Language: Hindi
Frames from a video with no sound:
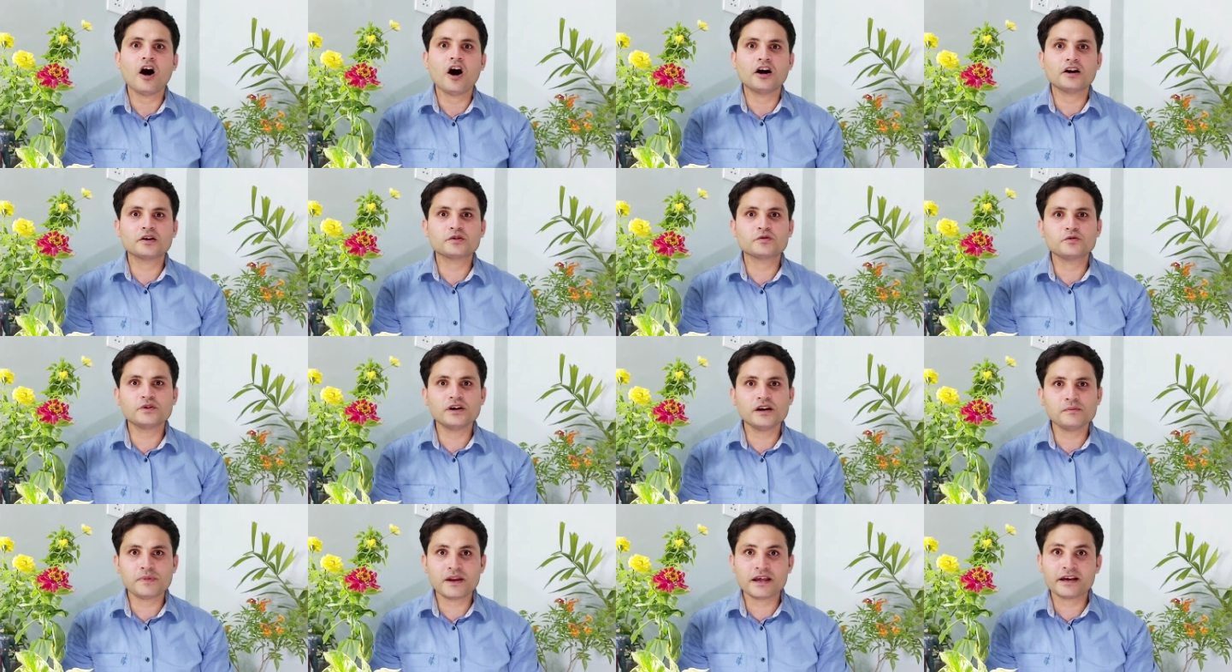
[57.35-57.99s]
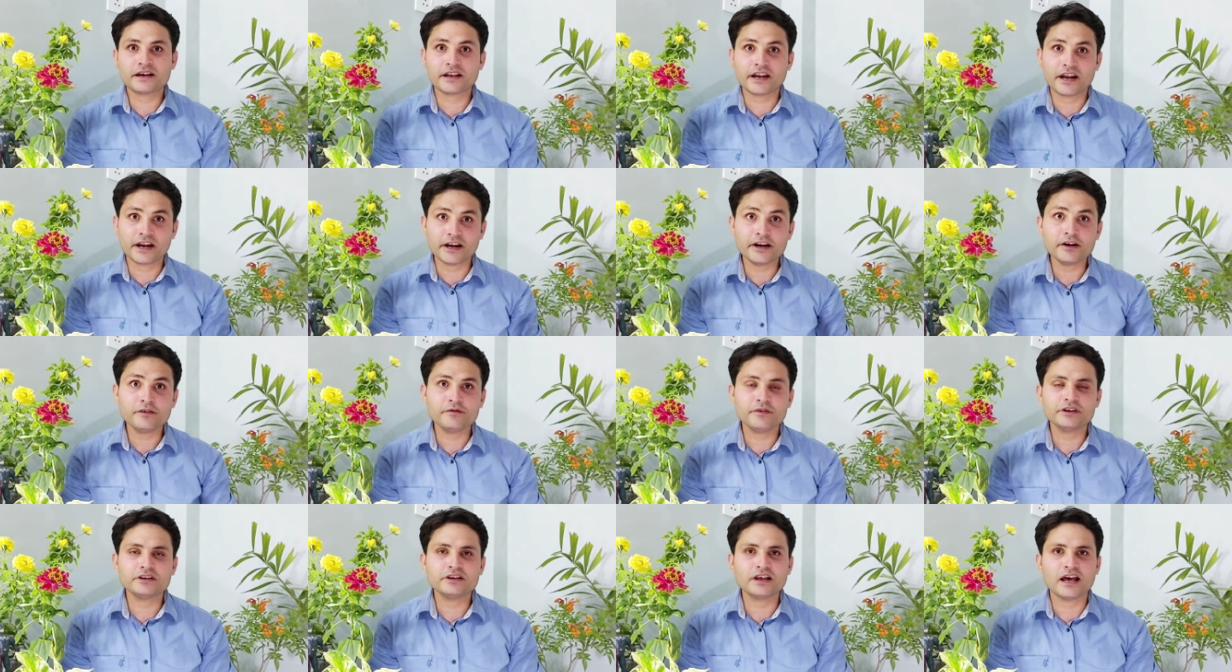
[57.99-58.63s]
और गूगल प्ले
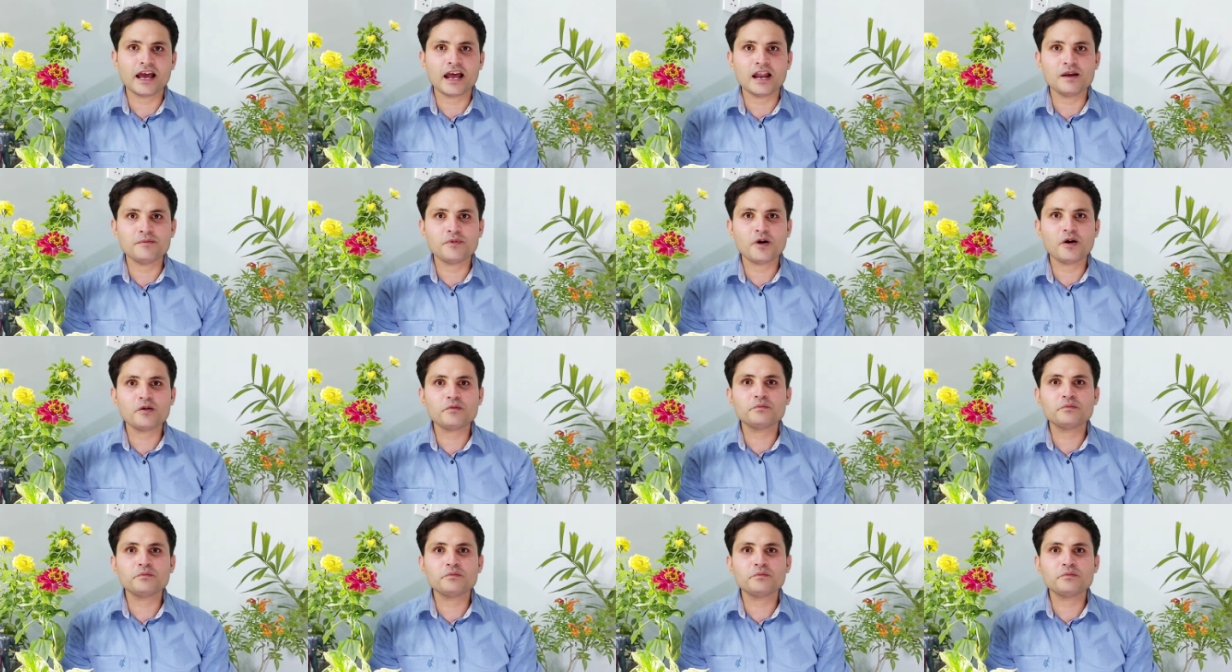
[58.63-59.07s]
क्रेडिट विद द हेल्प